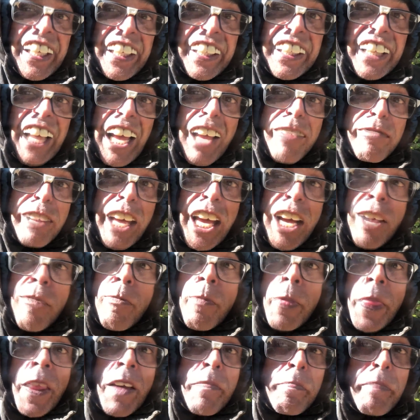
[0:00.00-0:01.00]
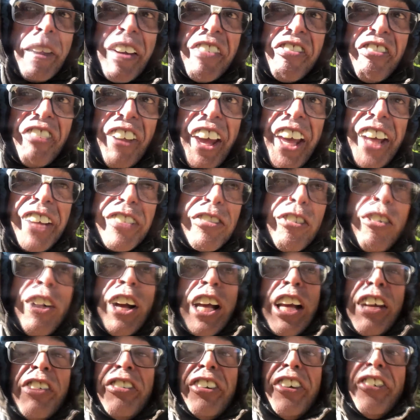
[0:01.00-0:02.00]
Sabe? Bem feito.
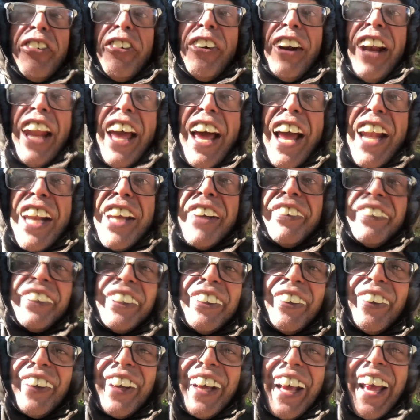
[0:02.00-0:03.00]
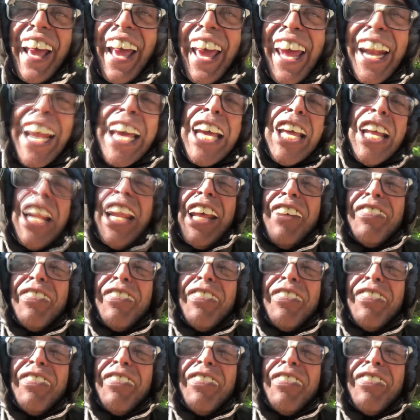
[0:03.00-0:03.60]
Ficou lá levando o cara,